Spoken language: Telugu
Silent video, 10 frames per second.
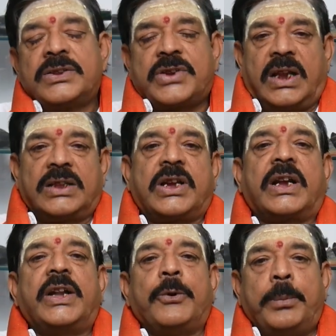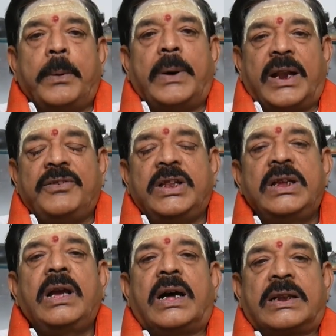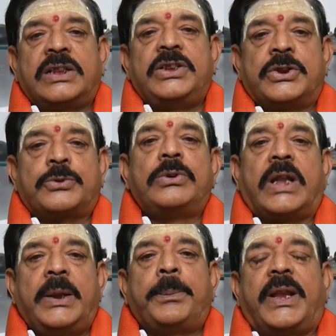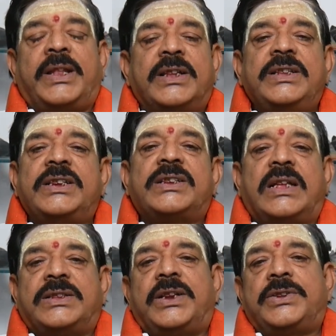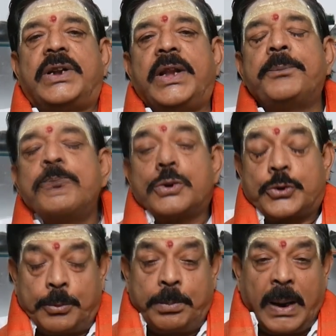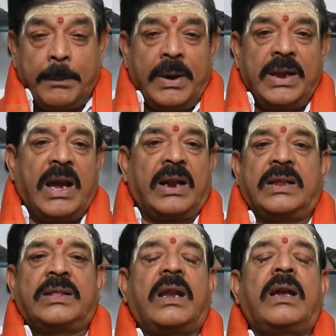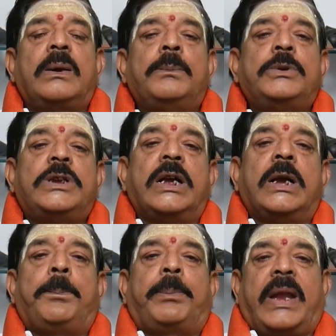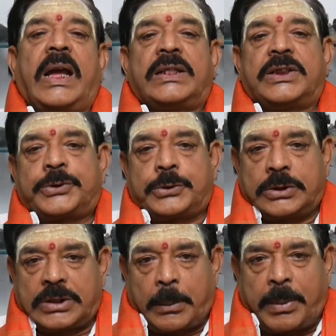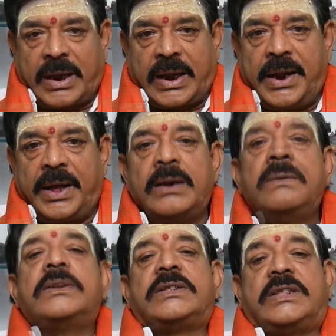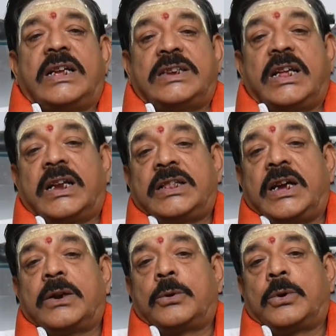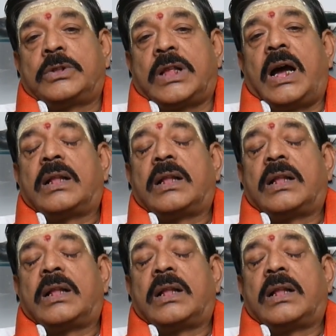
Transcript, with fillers: చాలా చక్కటి ఉపమానం ఇది అర్థం చేసుకుంటానికి ప్రయత్నం చేసి ఆచరించండి సుబ్రహ్మణ్య ఆరాధన భుజంగ ప్రయాత స్తోత్ర పారాయణ దశరథ కురుత